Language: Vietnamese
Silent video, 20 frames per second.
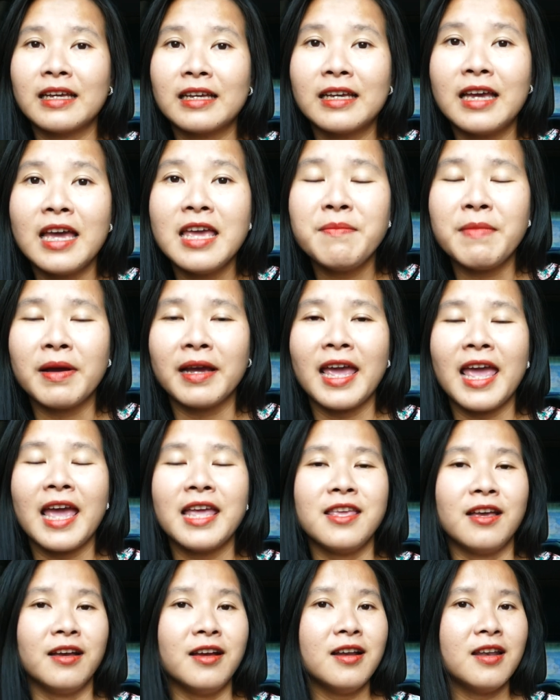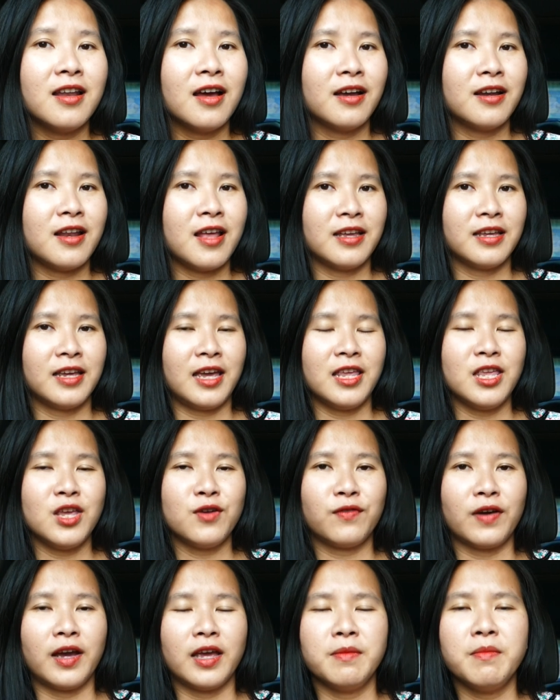khi mà nghe những cái lời đề nghị
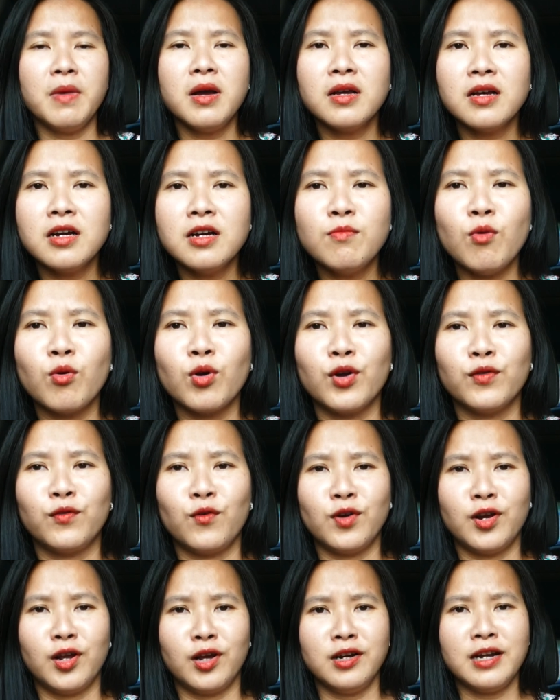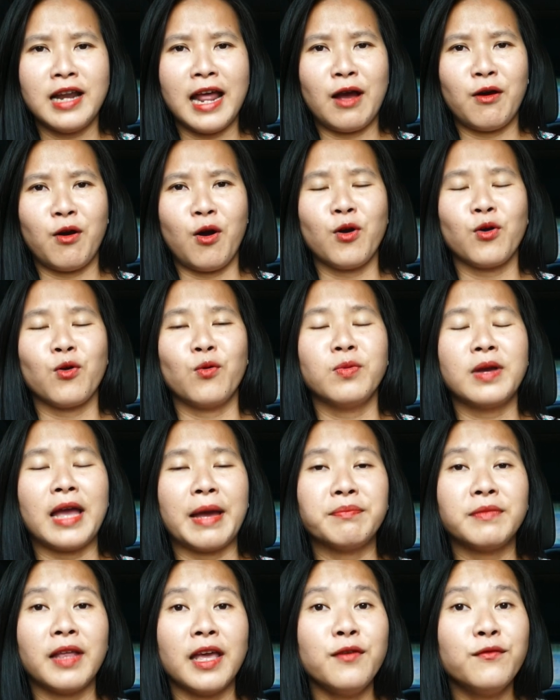như vậy bất cứ một người phụ nữ nào họ cũng
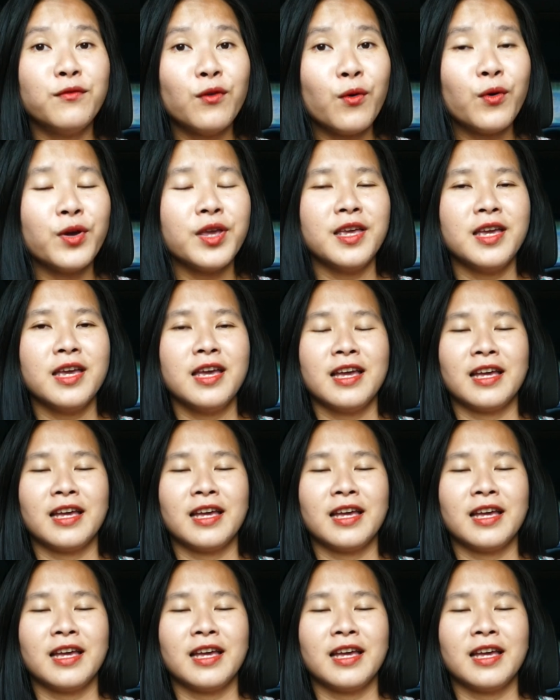cảm thấy vui